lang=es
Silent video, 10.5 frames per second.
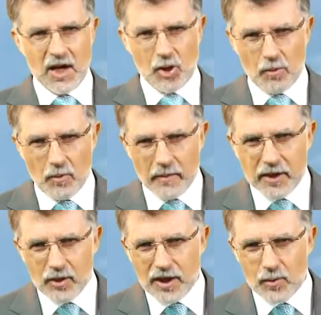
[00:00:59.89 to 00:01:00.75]
Como
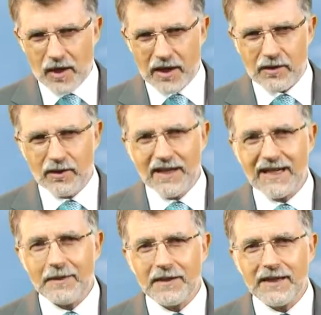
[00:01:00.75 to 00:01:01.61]
medio de educación
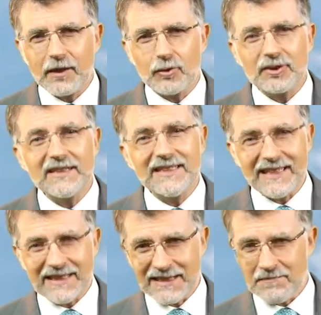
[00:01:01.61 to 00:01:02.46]
en la vida
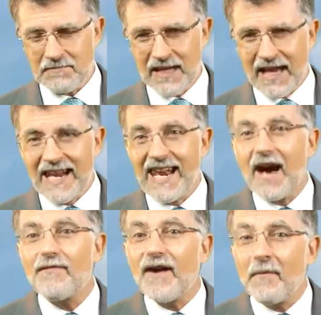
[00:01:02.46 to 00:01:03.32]
cotidiana,
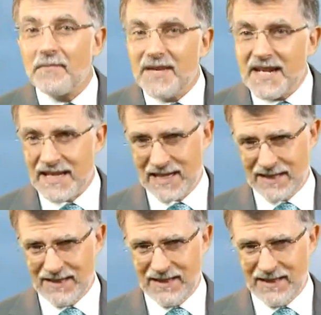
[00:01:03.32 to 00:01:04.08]
la familia